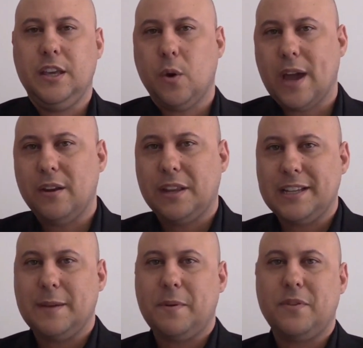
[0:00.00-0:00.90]
E eu quero
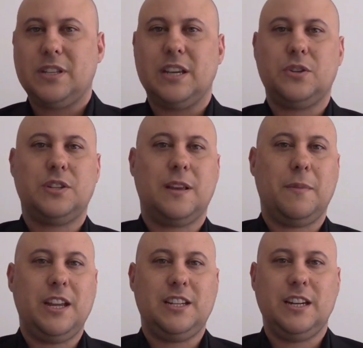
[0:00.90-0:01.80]
trazer para você
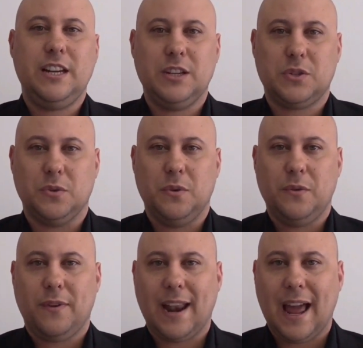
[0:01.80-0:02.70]
justamente isso:
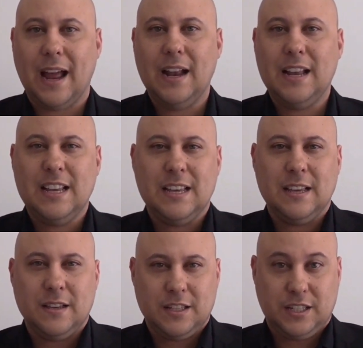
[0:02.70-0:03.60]
falar.
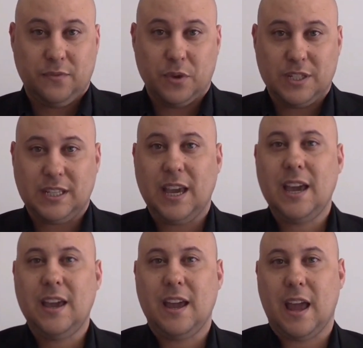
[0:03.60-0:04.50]
Se
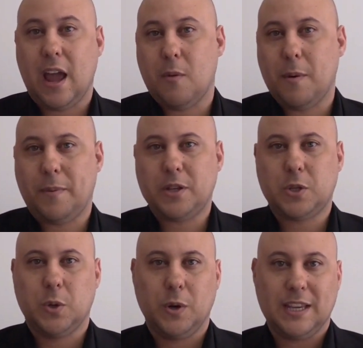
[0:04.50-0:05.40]
você é uma
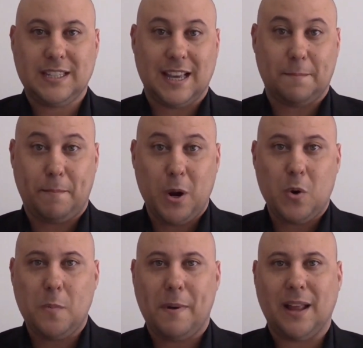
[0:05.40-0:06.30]
pessoa que está
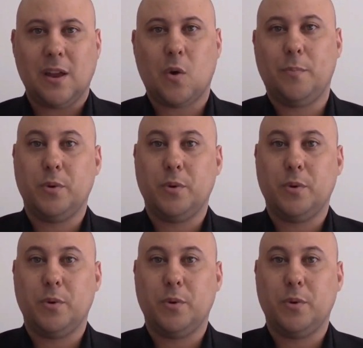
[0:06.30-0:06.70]
preocupada com a